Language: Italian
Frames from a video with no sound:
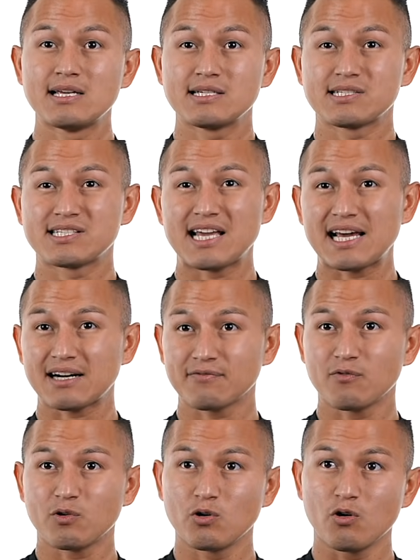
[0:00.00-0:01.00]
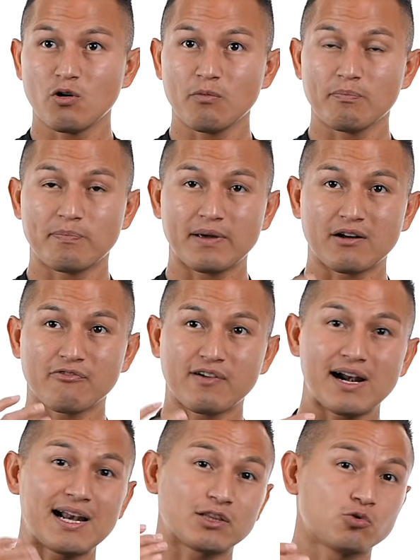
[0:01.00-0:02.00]
servono per
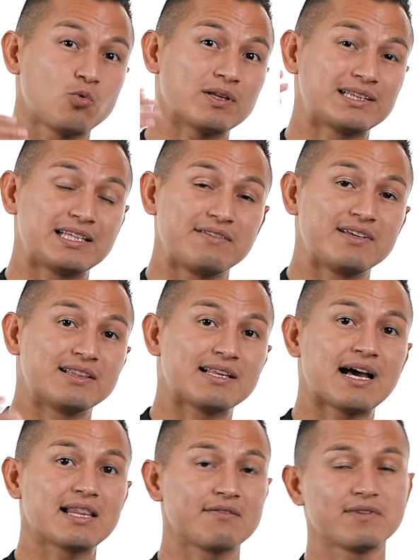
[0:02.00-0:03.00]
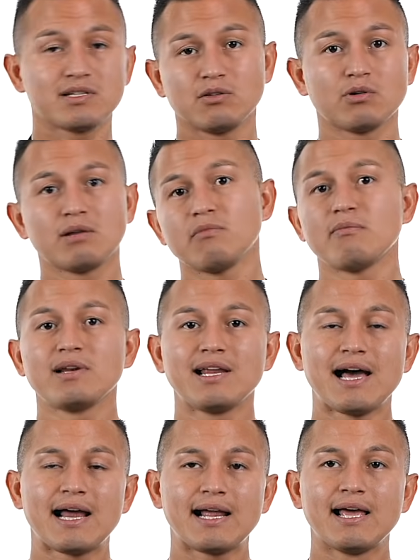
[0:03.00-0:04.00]
fare la tua attività di investitore
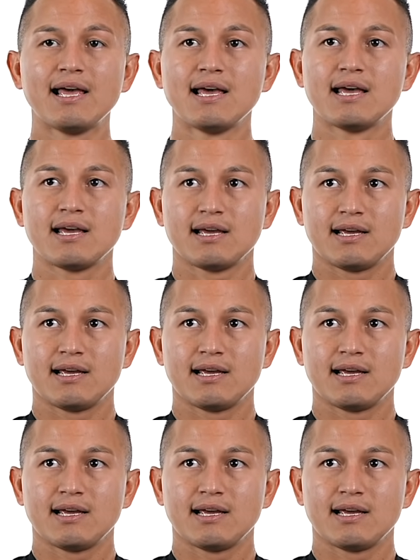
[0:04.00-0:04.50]
immobiliare.